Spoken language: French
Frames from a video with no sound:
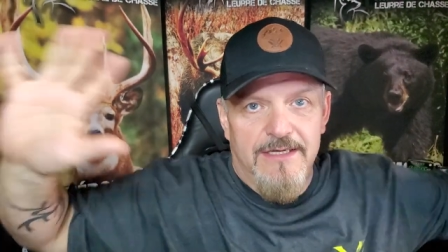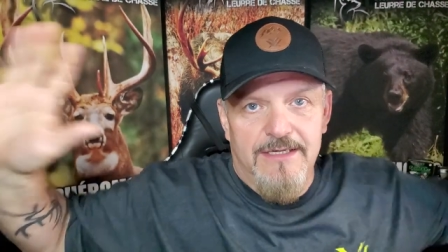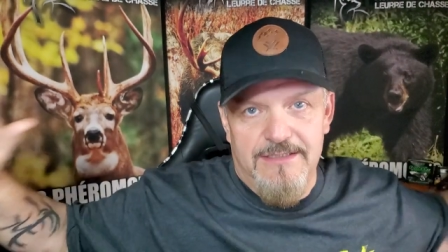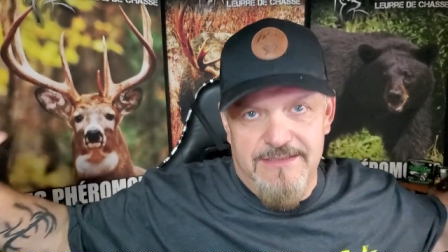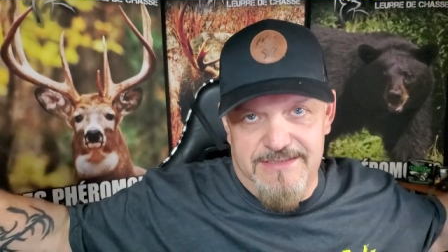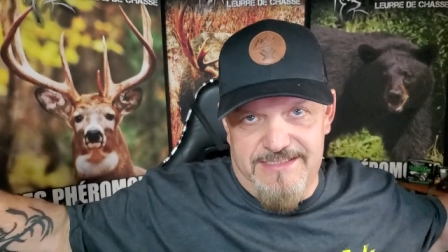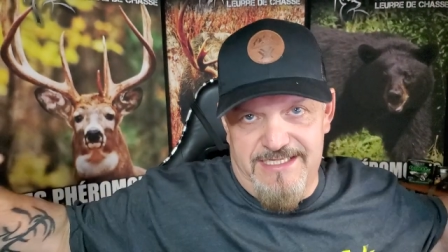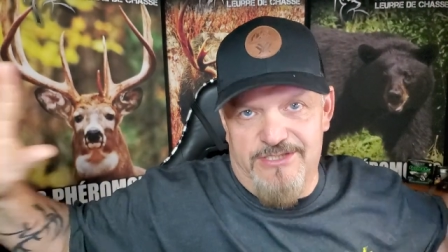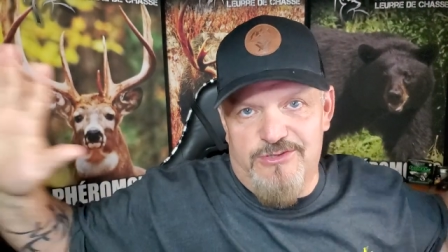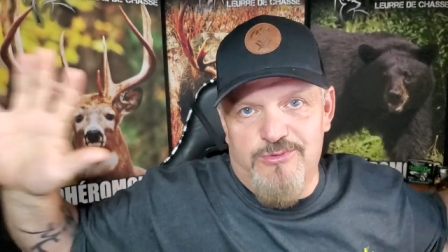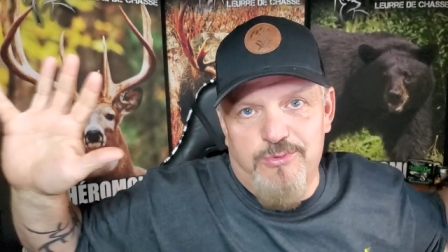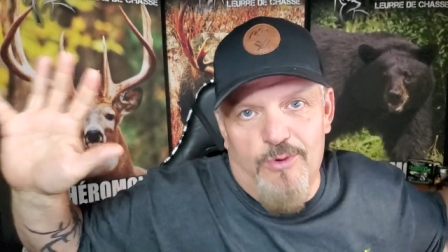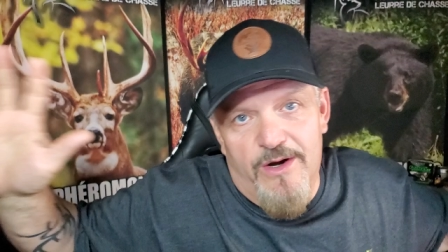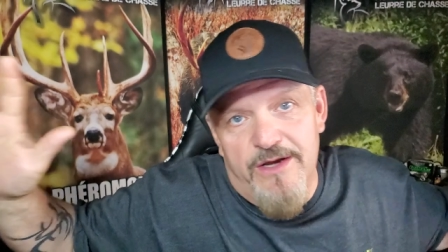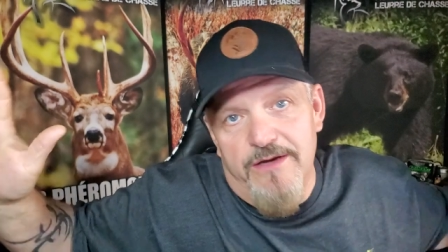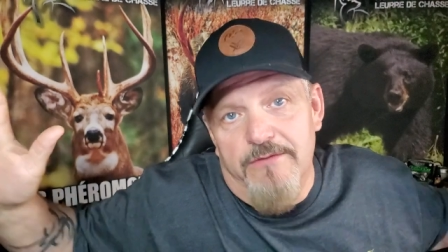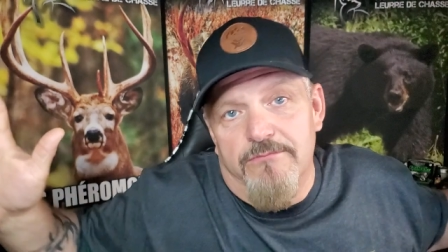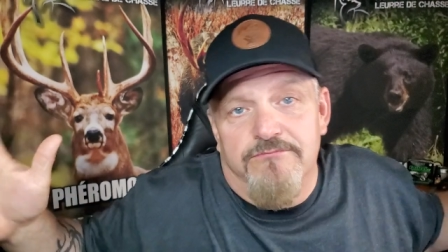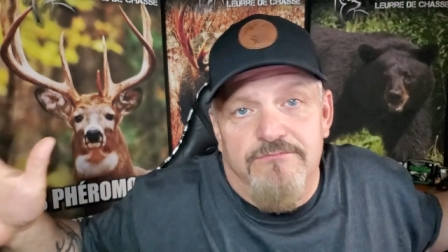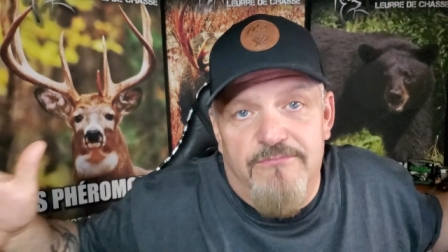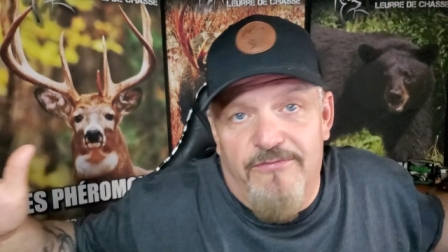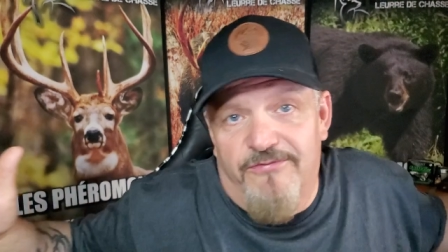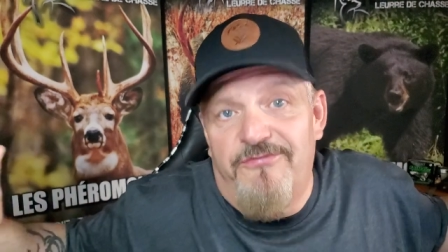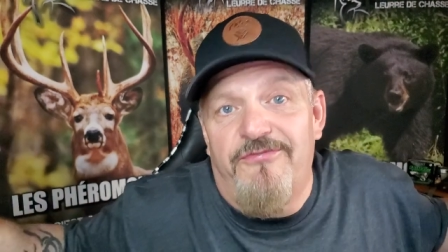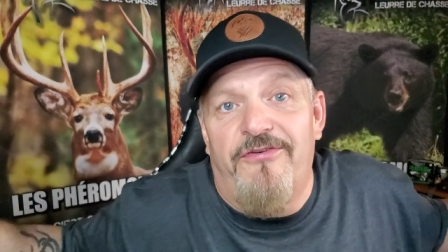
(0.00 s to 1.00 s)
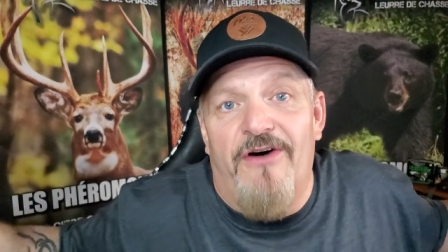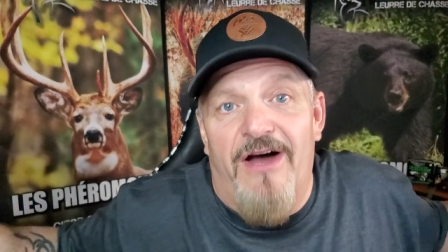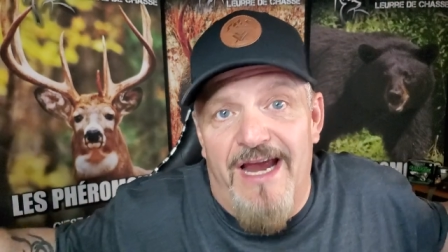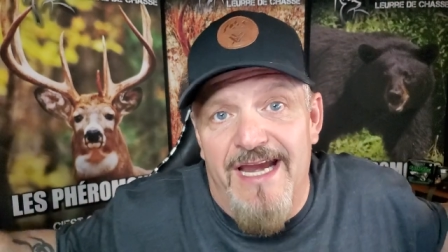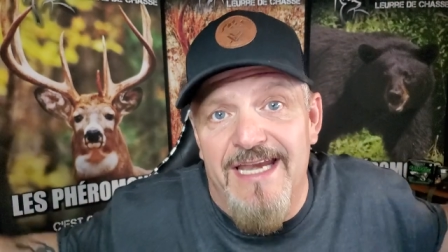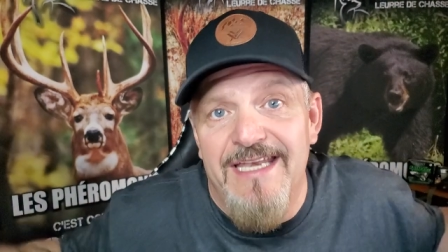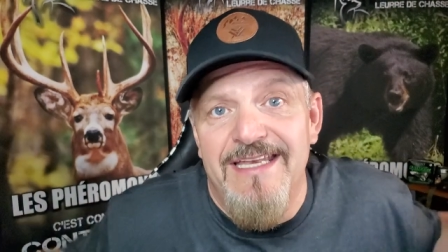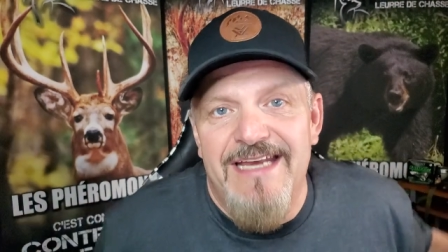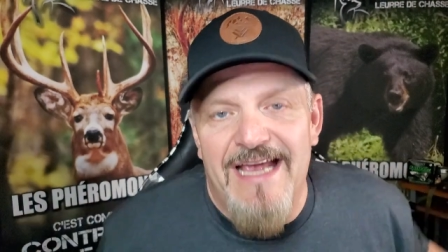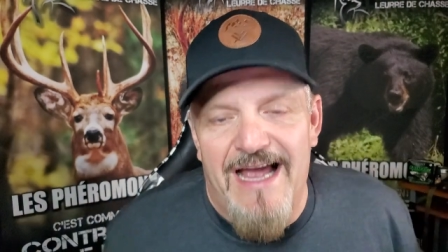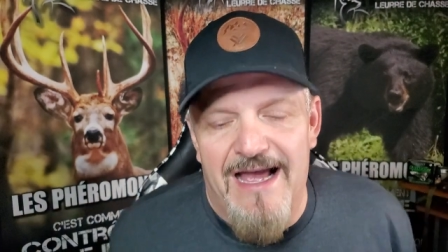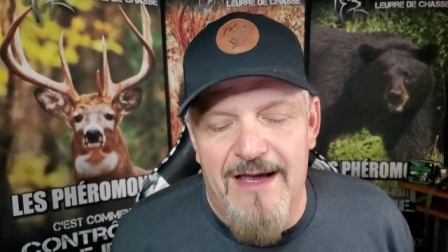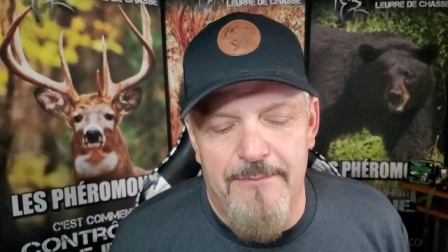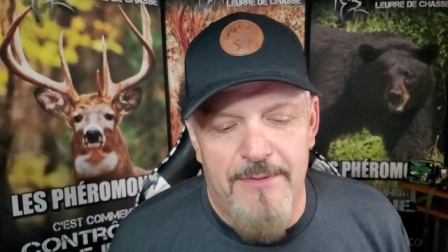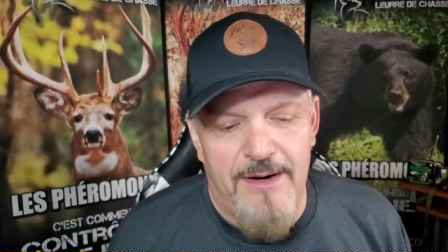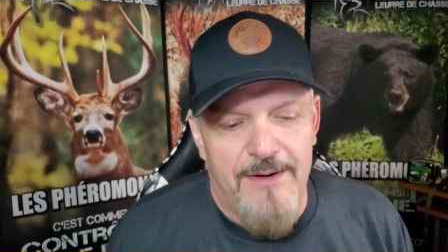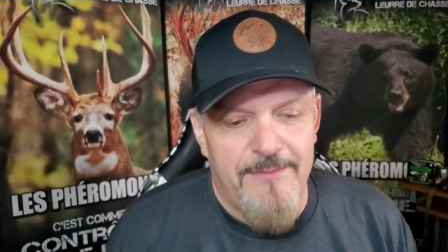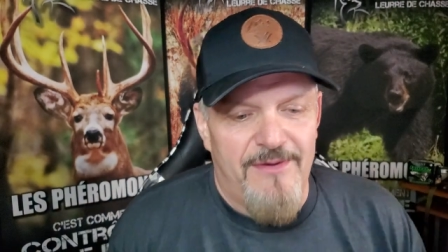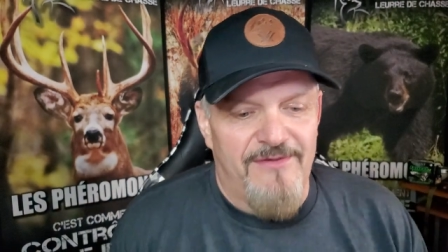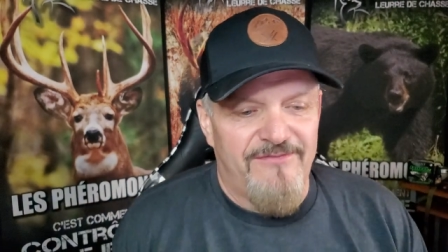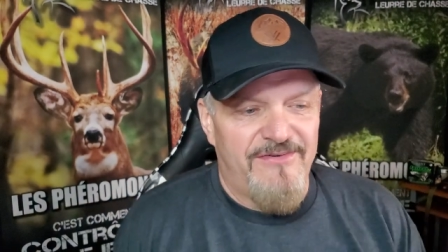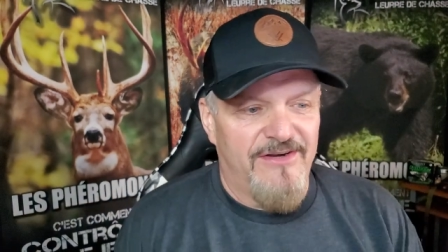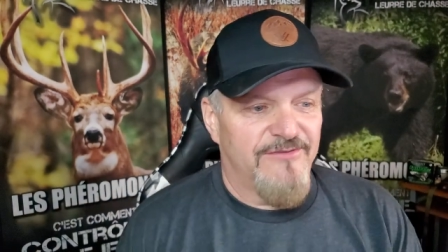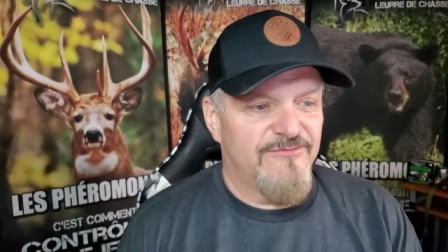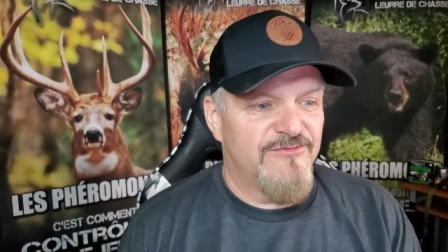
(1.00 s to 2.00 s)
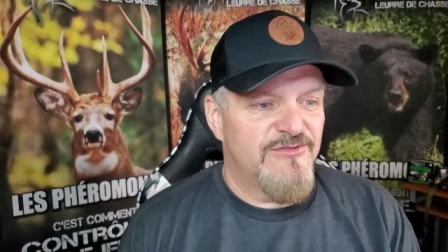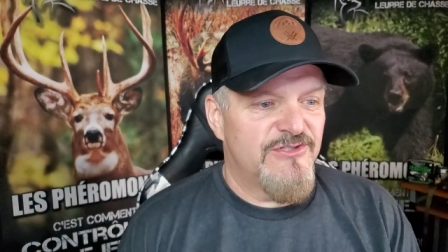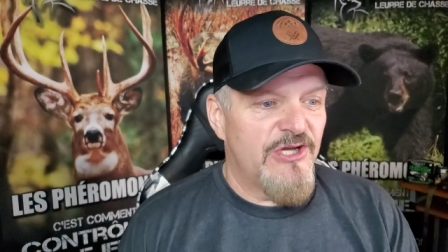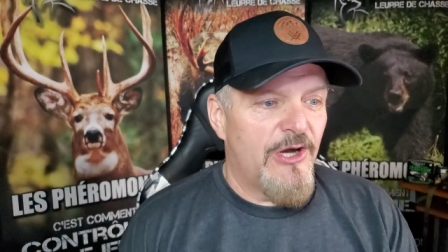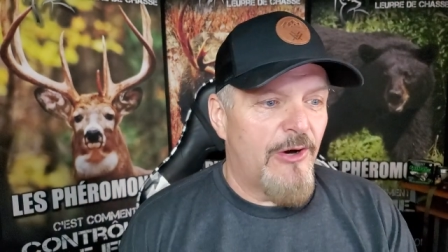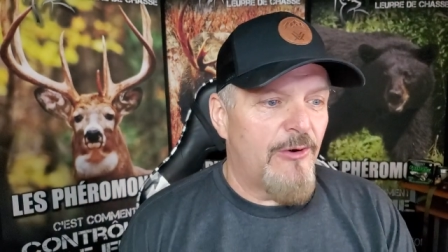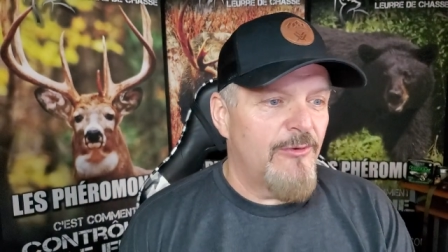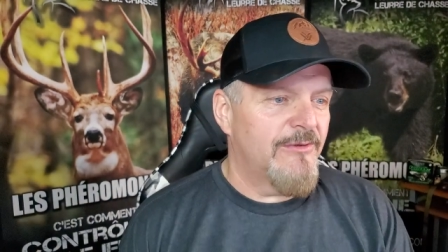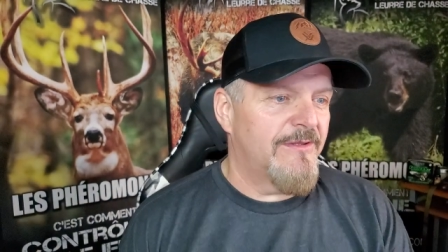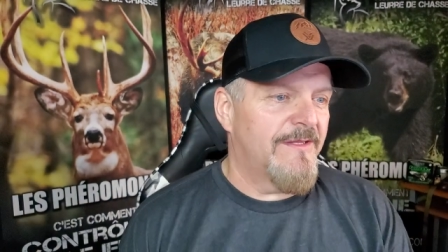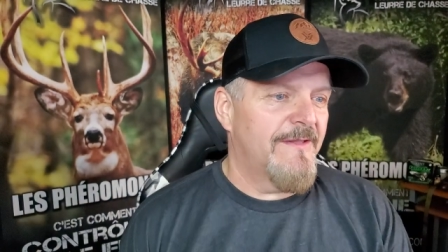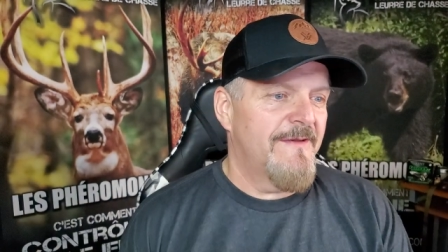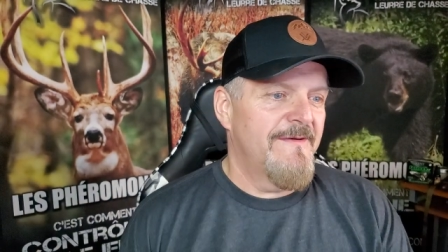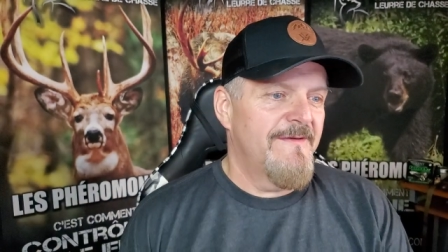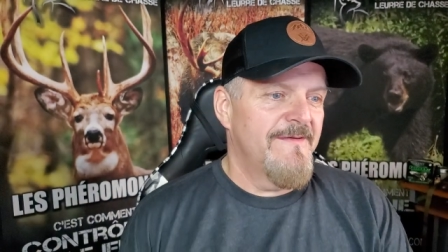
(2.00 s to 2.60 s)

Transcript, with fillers: ça soit fine quand même avec vous autres.